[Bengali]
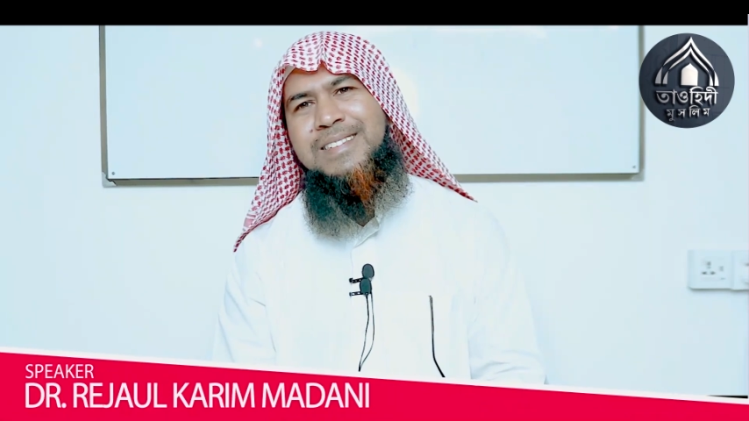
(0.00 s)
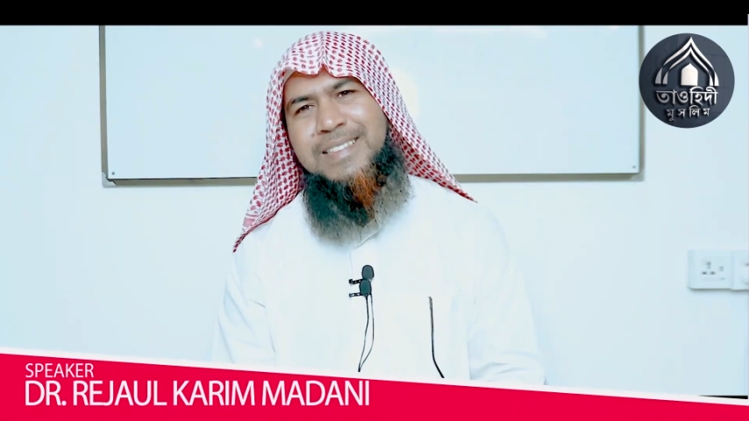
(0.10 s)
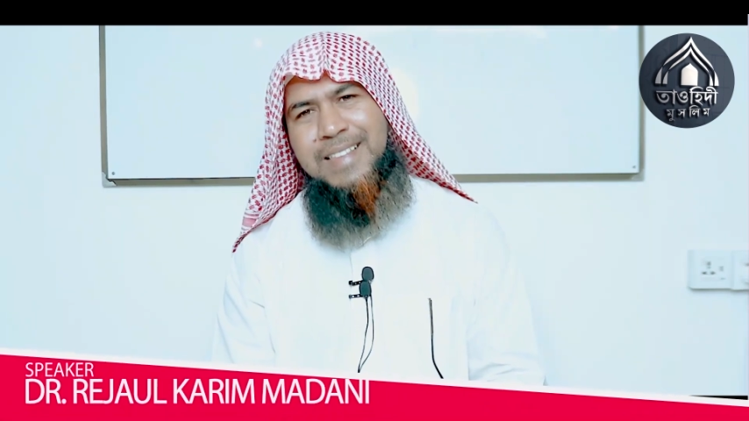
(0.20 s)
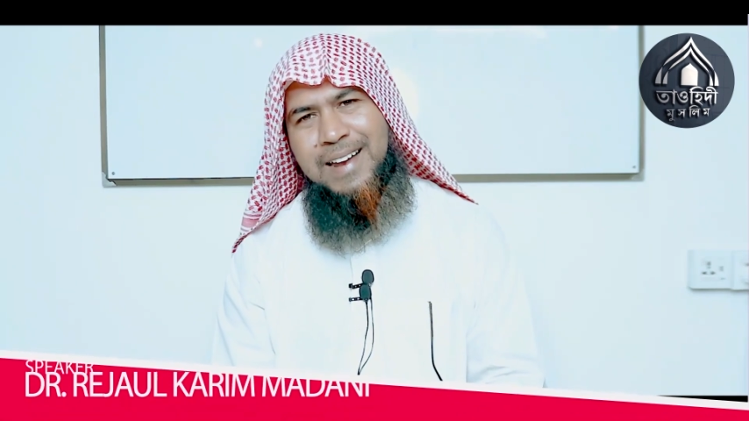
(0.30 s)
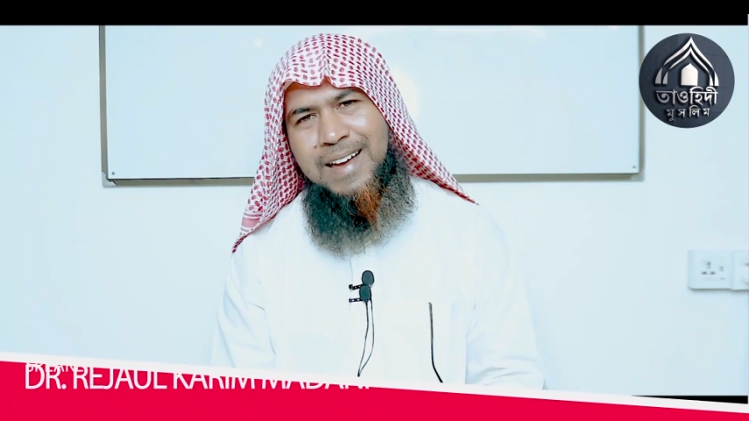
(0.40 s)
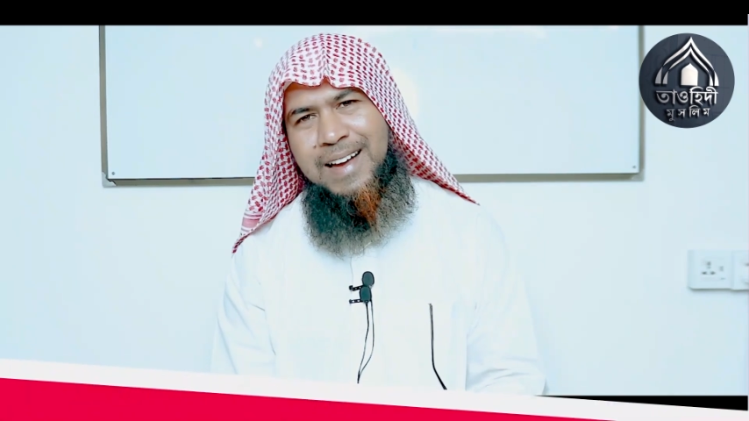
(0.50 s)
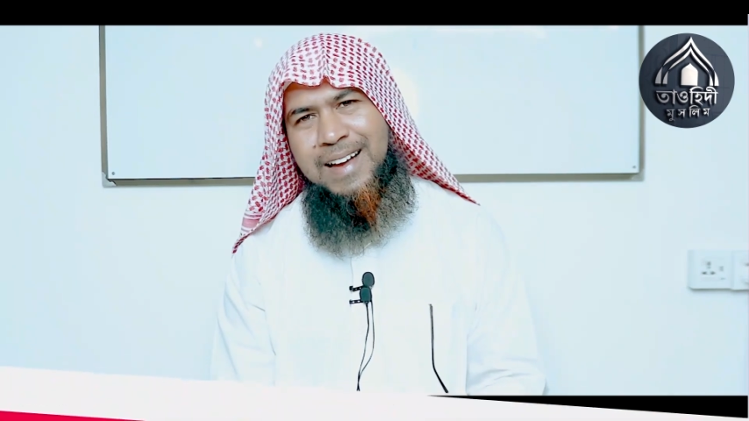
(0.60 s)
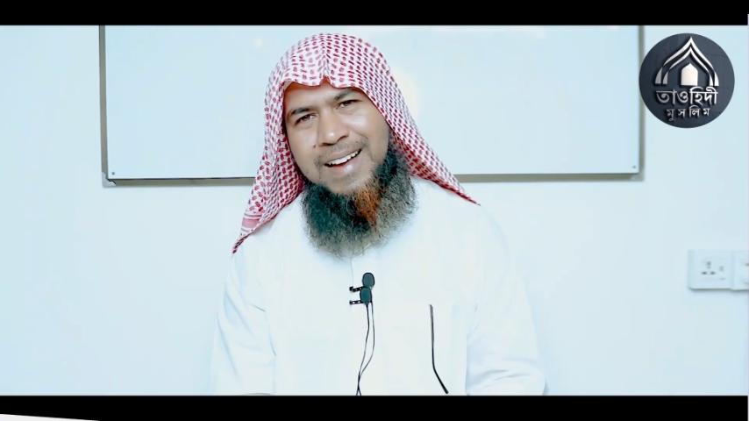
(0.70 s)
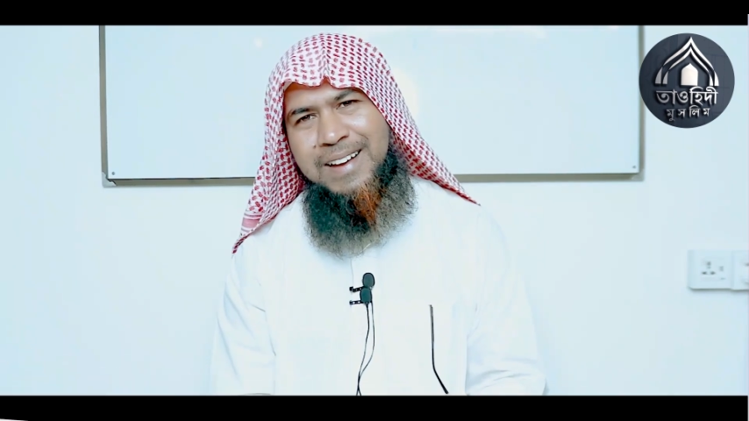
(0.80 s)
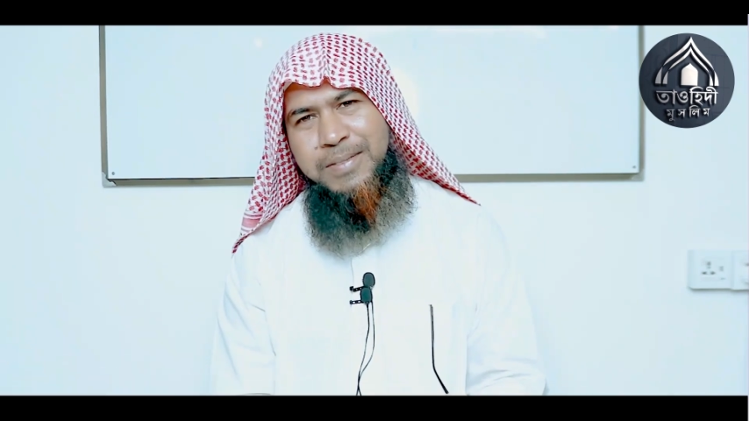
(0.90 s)
যে তারা
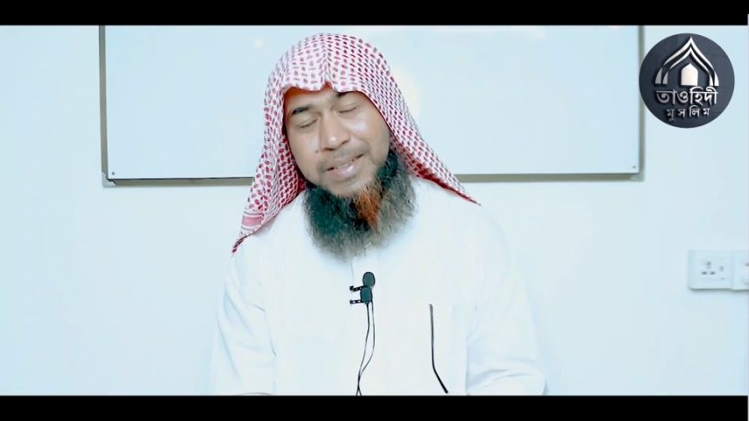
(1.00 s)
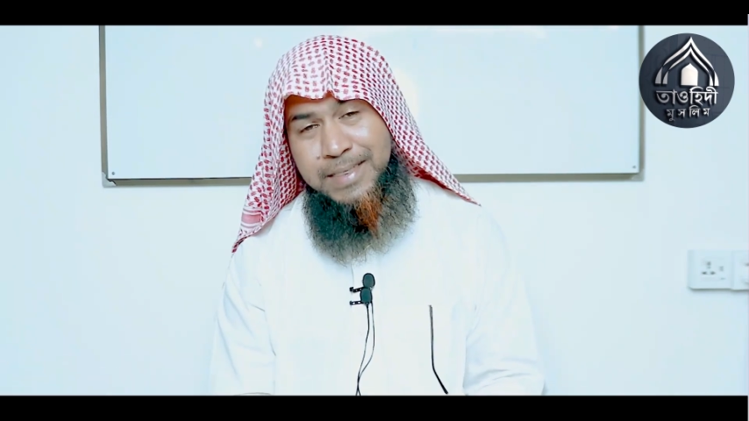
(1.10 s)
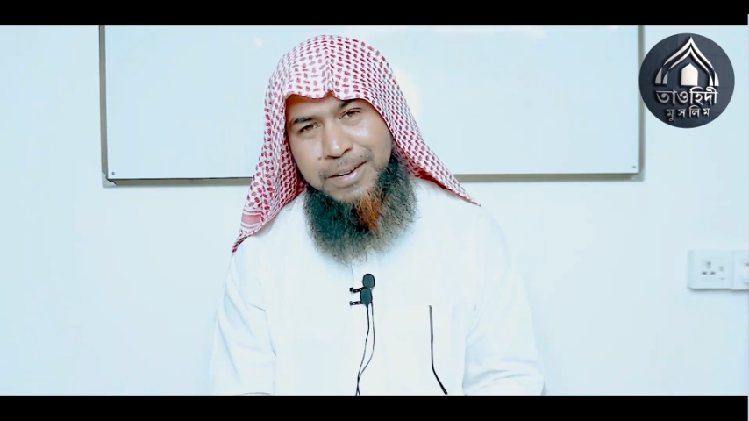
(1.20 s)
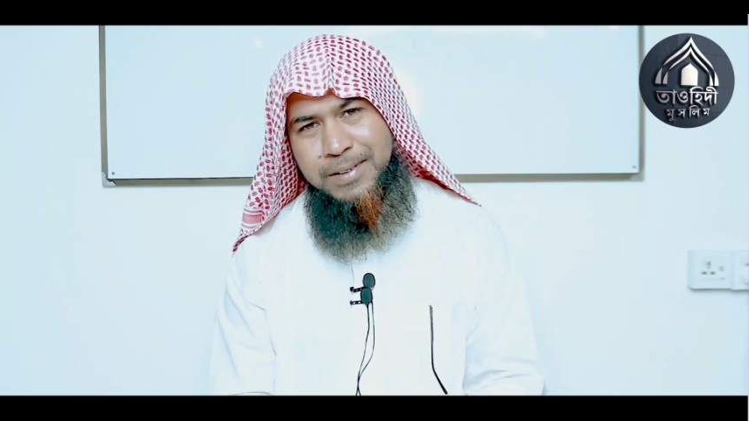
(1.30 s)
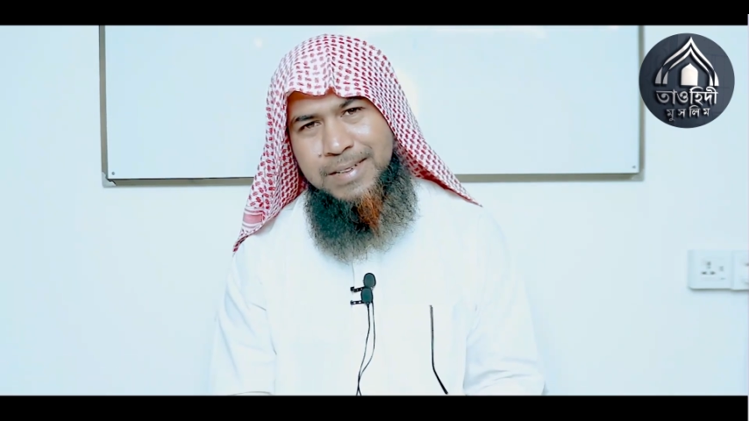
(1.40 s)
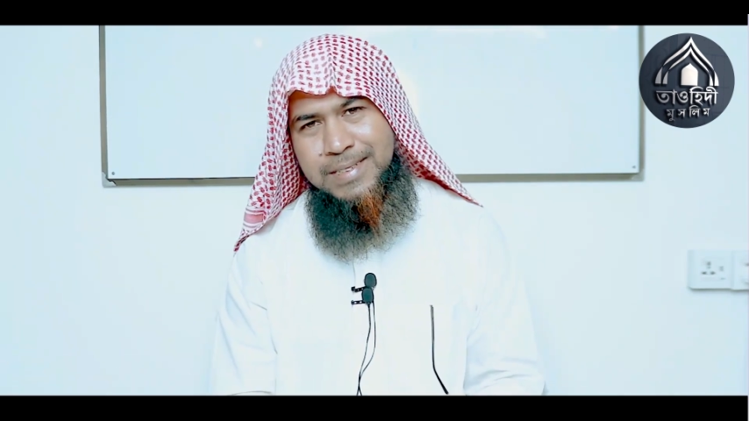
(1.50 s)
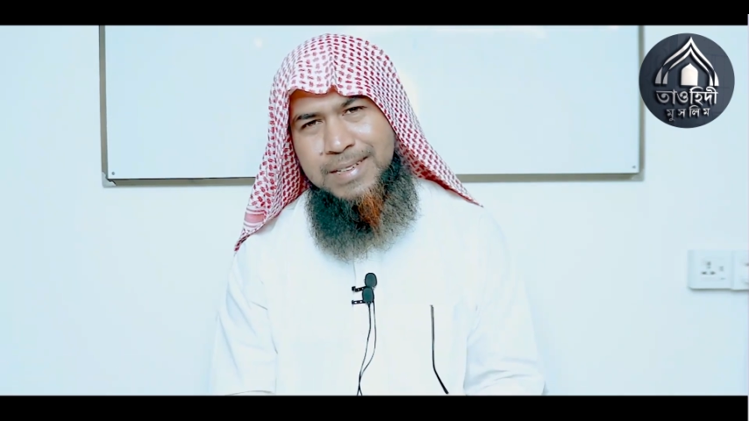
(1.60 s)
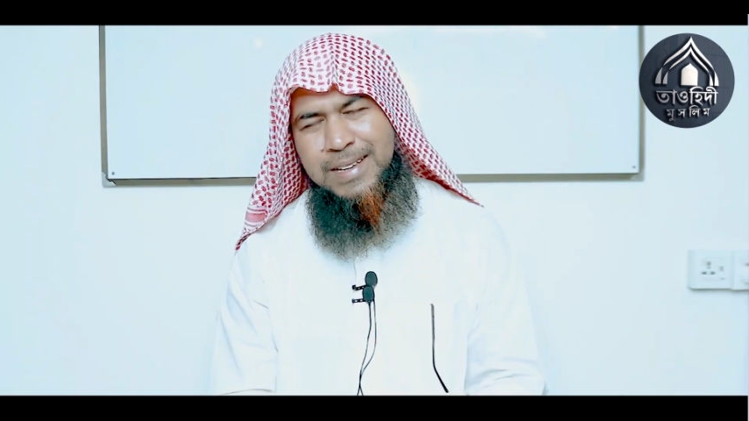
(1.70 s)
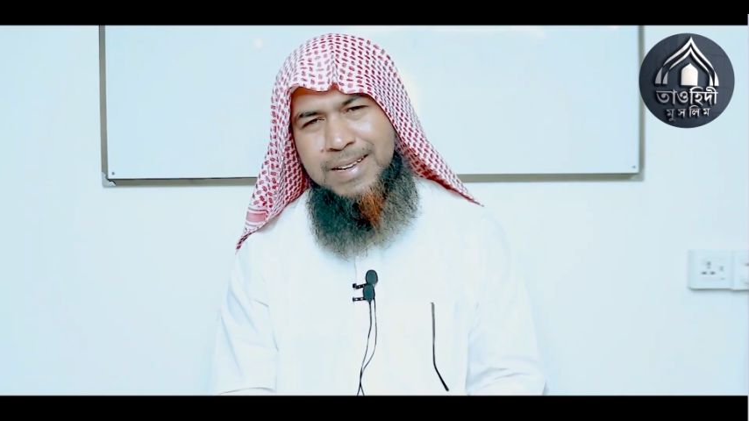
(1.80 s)
ফিতনা করেছে